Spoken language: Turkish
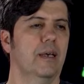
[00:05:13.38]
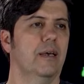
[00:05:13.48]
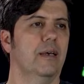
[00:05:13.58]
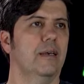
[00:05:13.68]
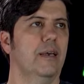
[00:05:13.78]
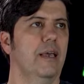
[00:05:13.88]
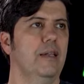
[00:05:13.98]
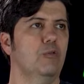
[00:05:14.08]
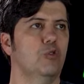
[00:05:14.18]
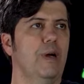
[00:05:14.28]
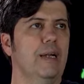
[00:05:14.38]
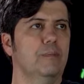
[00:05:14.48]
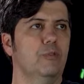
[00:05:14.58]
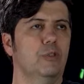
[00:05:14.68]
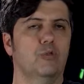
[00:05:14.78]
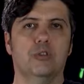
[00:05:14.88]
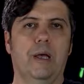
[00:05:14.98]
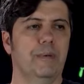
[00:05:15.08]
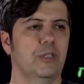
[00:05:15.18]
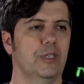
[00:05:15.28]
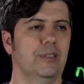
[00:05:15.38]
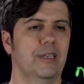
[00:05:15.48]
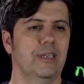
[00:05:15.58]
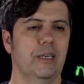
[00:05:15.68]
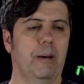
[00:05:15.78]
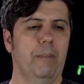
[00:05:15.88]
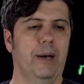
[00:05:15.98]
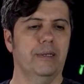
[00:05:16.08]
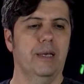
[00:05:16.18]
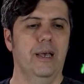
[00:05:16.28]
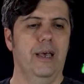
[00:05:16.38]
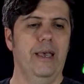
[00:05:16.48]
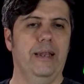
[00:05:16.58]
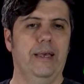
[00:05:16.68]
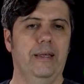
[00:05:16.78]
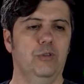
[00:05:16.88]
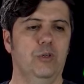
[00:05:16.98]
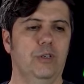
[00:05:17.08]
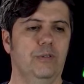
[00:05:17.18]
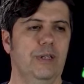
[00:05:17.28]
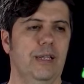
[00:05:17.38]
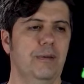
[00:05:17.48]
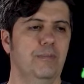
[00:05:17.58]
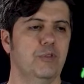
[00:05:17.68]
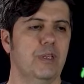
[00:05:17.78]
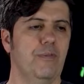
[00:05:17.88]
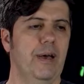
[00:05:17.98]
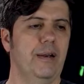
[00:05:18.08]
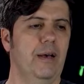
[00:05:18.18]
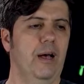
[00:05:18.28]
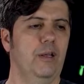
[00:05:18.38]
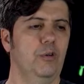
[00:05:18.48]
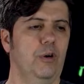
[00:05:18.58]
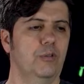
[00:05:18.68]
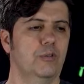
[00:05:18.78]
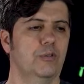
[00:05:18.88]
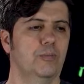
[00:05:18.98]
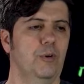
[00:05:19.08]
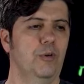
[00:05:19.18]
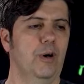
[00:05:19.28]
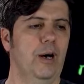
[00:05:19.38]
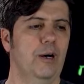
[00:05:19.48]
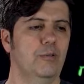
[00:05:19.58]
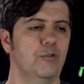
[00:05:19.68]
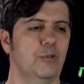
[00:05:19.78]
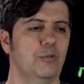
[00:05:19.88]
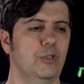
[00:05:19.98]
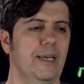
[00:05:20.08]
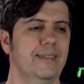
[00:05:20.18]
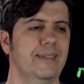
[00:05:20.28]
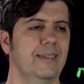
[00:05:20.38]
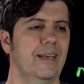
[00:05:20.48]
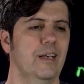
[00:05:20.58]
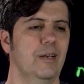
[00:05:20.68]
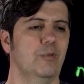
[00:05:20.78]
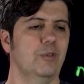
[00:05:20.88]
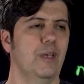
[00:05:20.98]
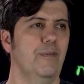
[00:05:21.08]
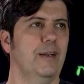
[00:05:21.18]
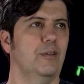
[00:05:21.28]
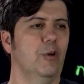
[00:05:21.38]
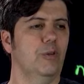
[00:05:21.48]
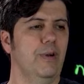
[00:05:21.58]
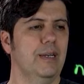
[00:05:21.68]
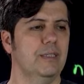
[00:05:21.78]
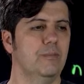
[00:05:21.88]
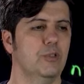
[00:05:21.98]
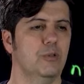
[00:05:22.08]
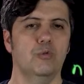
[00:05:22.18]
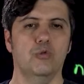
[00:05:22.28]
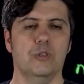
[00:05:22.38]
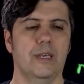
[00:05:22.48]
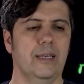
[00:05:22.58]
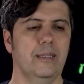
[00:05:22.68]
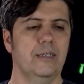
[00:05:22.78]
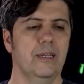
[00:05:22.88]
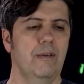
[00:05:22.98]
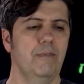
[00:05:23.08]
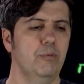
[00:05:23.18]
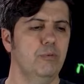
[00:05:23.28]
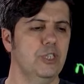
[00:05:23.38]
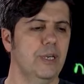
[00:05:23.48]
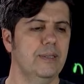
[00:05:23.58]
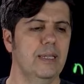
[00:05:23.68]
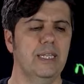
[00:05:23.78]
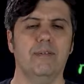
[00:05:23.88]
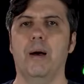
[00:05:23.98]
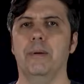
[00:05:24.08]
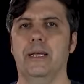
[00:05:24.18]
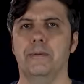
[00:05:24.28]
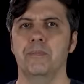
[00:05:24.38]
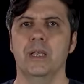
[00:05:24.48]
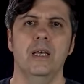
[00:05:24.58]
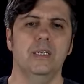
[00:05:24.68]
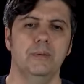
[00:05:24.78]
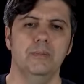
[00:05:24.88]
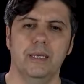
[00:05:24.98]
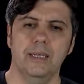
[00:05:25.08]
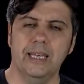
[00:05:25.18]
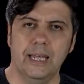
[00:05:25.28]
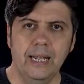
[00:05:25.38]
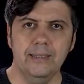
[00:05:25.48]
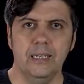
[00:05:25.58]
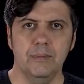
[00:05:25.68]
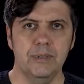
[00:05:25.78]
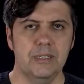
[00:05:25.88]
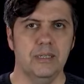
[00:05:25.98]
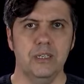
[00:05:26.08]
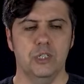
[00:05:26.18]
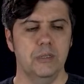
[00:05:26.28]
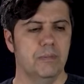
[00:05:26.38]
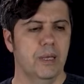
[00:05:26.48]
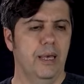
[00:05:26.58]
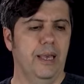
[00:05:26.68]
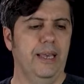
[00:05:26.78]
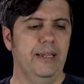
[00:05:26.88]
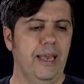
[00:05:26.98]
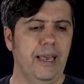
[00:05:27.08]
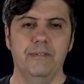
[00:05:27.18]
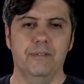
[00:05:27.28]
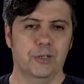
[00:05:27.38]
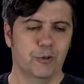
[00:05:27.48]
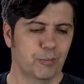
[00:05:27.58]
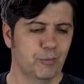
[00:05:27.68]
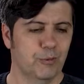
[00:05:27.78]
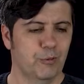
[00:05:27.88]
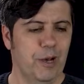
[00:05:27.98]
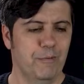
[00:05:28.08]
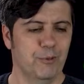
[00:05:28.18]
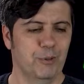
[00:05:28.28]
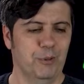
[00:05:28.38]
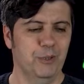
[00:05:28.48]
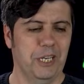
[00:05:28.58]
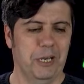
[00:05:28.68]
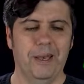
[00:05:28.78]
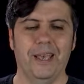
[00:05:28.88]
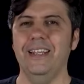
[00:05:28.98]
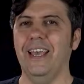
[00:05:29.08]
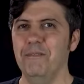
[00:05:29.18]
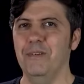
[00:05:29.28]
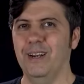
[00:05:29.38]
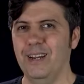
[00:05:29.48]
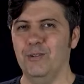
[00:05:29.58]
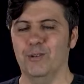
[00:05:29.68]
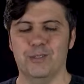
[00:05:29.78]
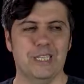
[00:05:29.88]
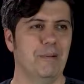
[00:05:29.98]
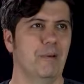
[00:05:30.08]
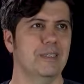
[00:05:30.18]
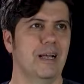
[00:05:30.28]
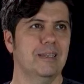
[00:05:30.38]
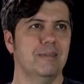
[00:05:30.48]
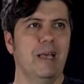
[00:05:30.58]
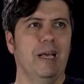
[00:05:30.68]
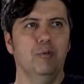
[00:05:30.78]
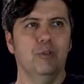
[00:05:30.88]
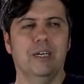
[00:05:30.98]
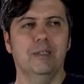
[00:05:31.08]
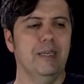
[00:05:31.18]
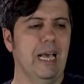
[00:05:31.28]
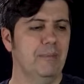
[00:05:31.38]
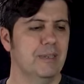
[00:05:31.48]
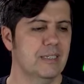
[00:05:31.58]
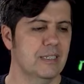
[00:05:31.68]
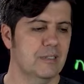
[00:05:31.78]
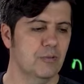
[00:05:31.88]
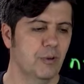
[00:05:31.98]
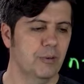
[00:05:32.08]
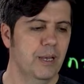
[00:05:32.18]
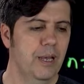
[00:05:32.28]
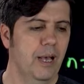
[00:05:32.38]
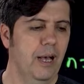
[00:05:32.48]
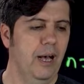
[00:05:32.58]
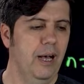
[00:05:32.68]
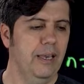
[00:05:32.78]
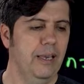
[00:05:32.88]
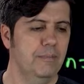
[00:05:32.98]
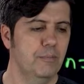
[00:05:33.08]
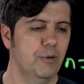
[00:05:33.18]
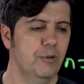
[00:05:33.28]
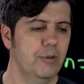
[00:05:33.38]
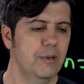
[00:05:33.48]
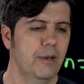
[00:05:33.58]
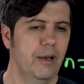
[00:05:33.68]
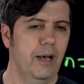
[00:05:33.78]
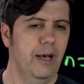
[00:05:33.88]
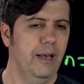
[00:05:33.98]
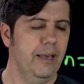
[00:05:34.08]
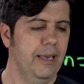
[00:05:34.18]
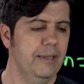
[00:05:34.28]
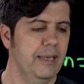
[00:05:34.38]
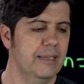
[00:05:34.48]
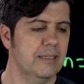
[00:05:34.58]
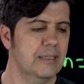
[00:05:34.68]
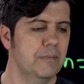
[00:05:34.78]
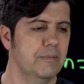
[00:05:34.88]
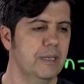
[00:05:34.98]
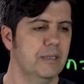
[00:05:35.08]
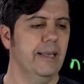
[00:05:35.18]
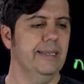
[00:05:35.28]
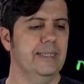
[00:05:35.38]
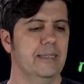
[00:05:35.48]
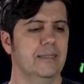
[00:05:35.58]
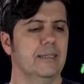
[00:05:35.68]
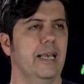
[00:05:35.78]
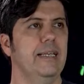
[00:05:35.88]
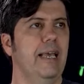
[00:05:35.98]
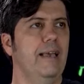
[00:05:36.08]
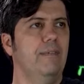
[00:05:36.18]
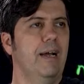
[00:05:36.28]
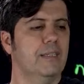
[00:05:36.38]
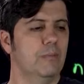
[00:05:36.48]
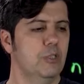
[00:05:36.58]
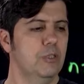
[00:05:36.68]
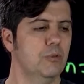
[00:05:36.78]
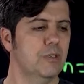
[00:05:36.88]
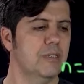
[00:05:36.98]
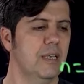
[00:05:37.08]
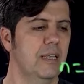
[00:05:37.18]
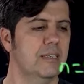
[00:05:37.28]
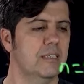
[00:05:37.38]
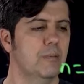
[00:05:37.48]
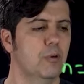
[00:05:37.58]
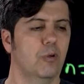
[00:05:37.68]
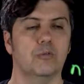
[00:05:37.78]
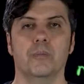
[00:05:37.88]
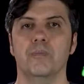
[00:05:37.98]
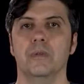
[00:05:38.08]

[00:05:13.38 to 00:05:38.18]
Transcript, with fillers: Ee, n'e 3 verdiğim için 3'ten 1 çıktı 2 yapar. n'e 4 verelim. Bu sefer A4 bölü A3 olacaktır. Bu sefer de 4 verdiğim için 3 diye gelir ve bu bu şekilde devam eder. Şimdi genel terim istediği için n'e n veriyorum. Bu tuhaf bir durum olacak ama n'e n vererek göstermemiz lazım. Yani bu kalıbın gelmesini istiyorum. a n bölü a n eksi 1 eşittir. n'e n verdiğim için burası da n eksi 1 oldu.